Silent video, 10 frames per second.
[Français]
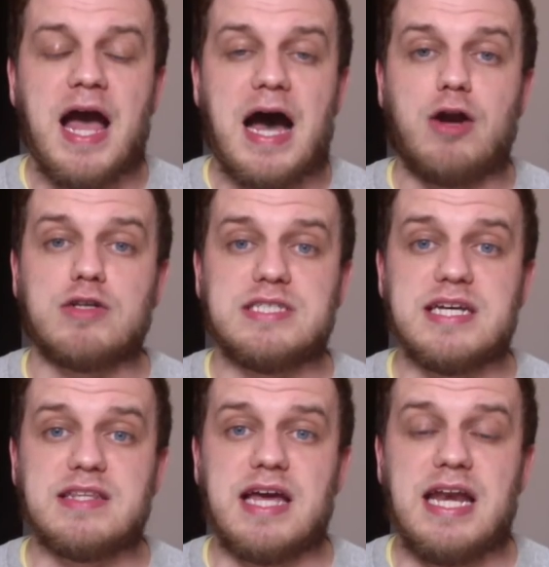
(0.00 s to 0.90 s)
Alors
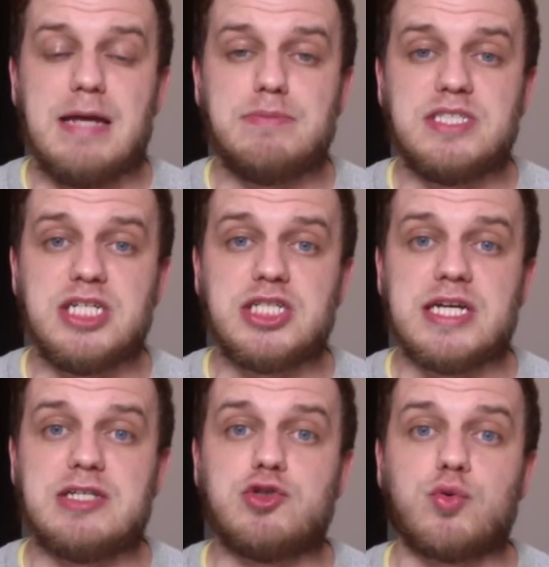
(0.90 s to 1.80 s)
certes, Leipzig
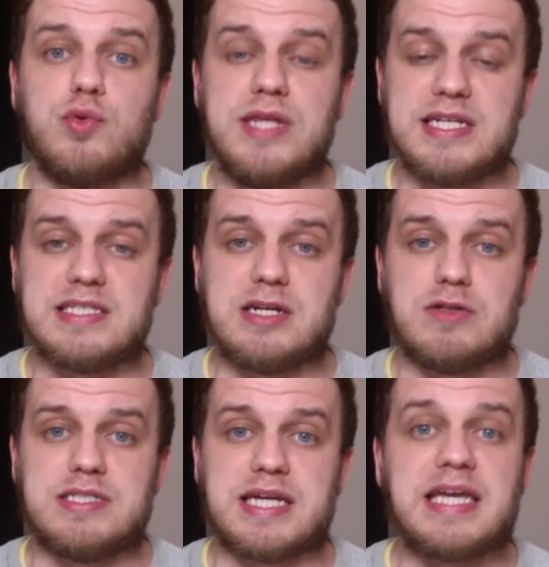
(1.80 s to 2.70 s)
est sur une
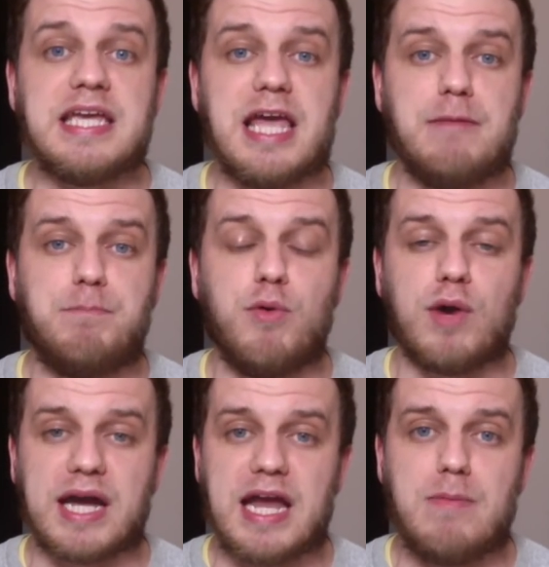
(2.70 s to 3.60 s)
excellente série et peut
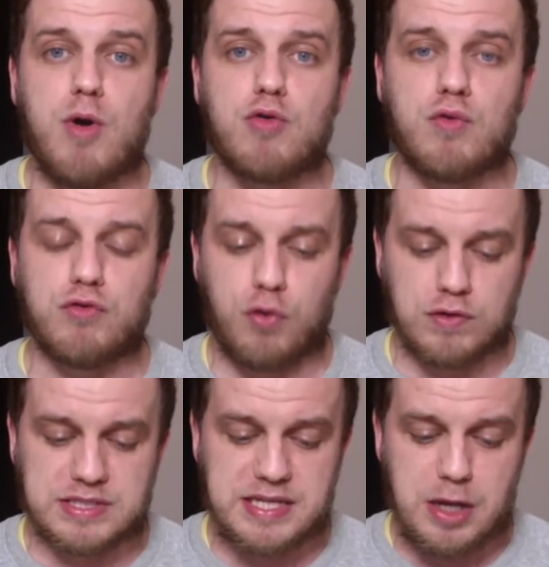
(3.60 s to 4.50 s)
réellement
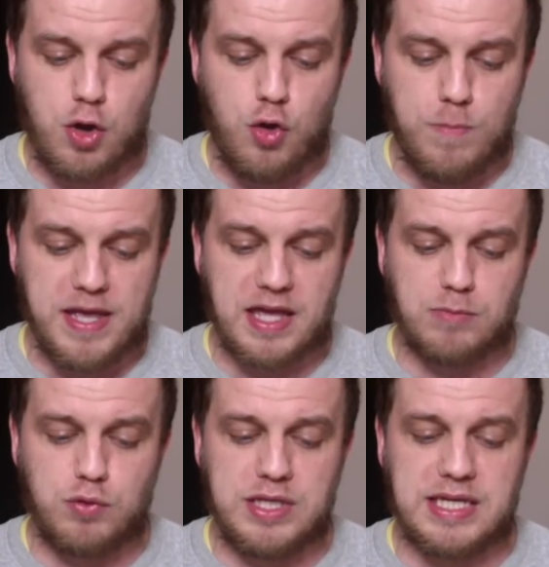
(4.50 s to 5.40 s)
concurrencer le
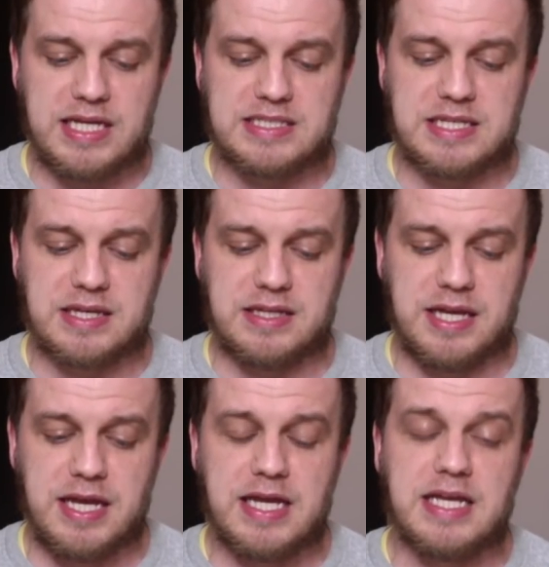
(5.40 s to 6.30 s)
Bayern Munich cette
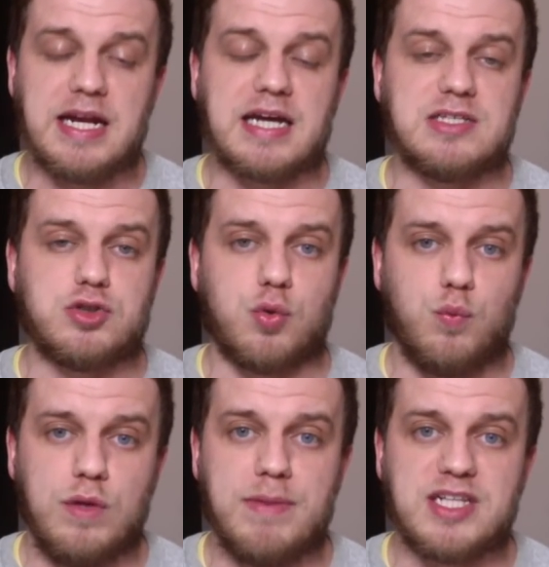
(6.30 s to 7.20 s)
année. Il reste sur
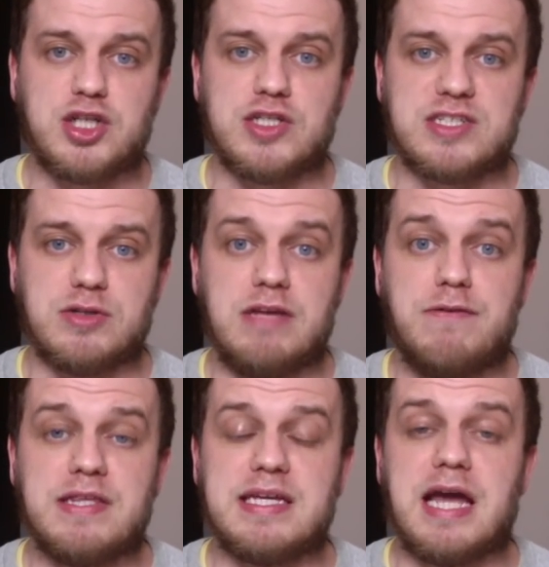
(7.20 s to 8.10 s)
8 matchs sans
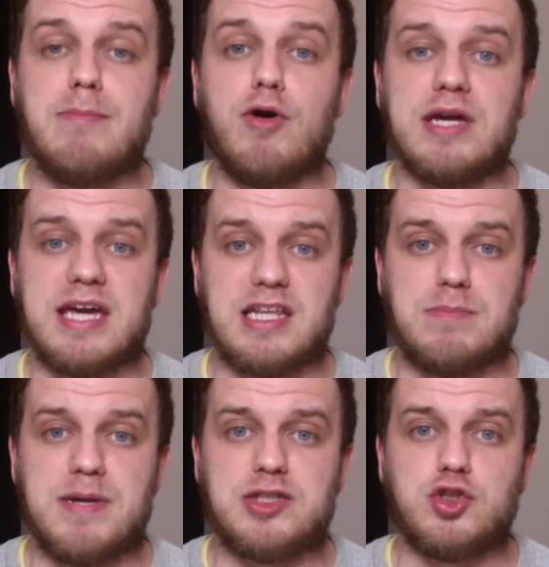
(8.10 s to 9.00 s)
défaite, également
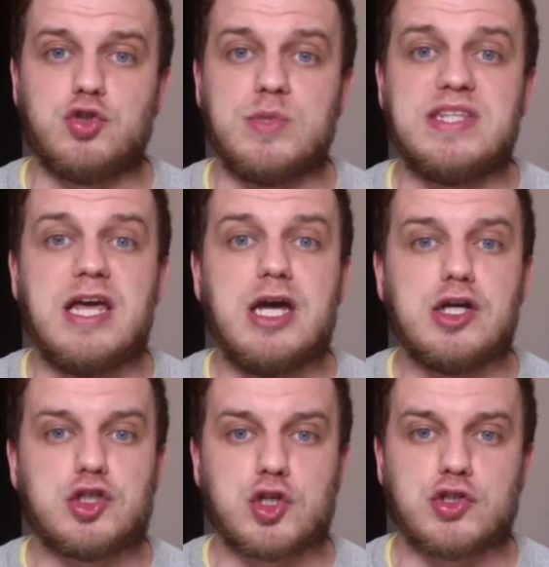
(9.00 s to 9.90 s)
4 matchs de suite
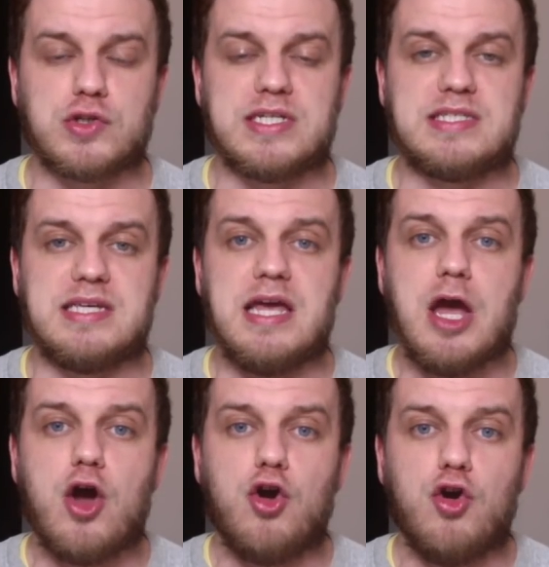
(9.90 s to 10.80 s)
sans encaisser
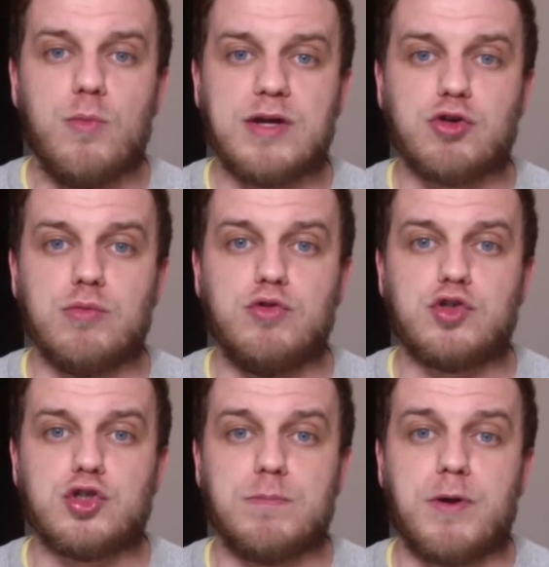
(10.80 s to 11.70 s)
le moindre but.
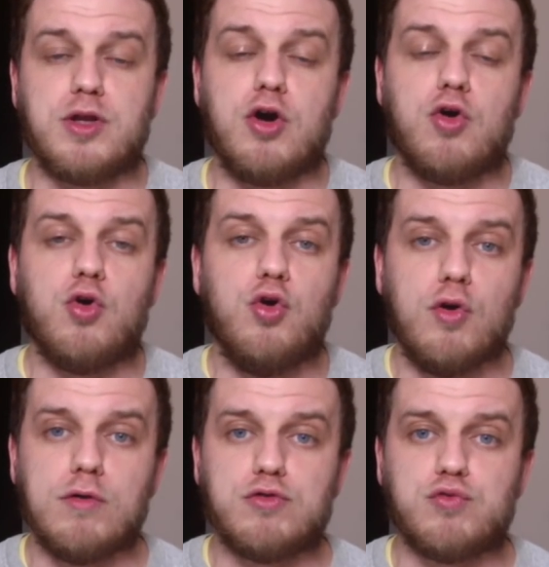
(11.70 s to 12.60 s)
Cependant, le
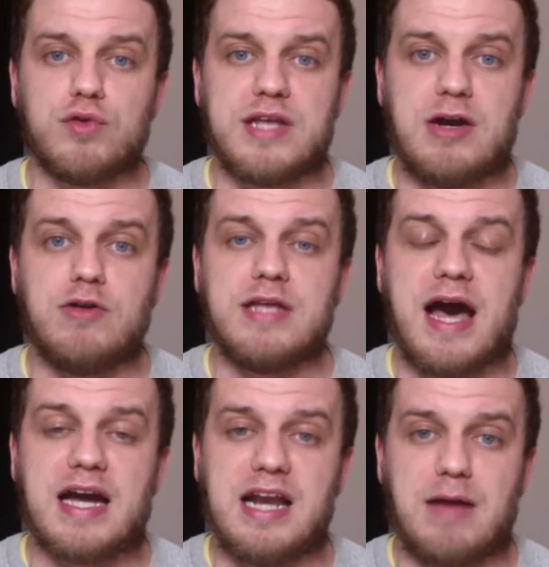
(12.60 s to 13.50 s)
retour d'Aland
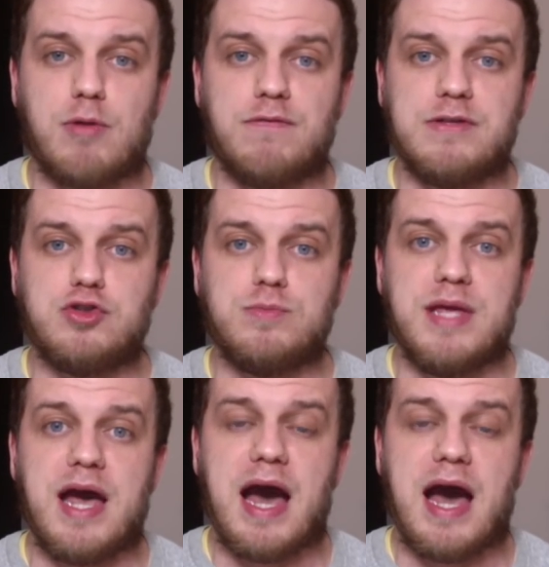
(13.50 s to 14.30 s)
a clairement fait du bien